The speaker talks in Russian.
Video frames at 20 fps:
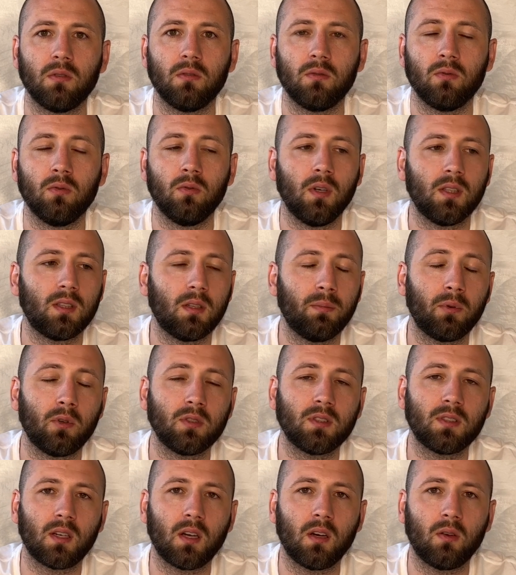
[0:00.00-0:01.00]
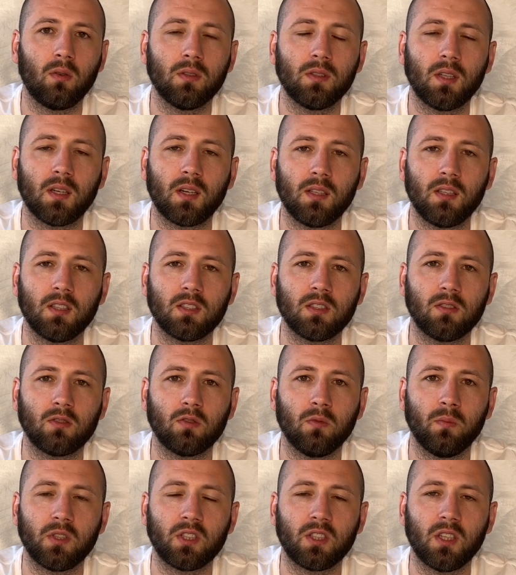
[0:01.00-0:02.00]
Ну это просто какое-то, конечно,
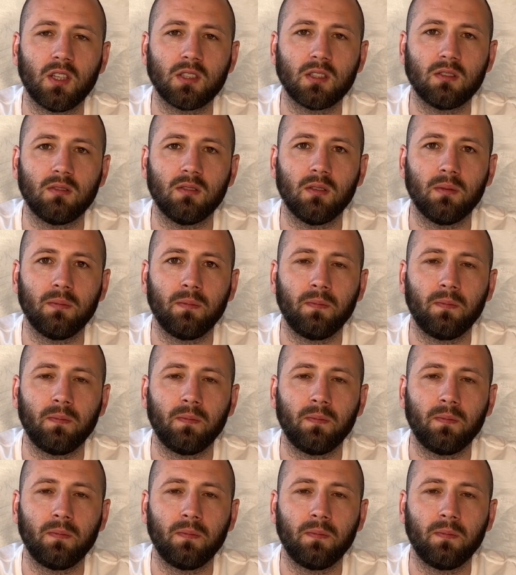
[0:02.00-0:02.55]
сумасшествие.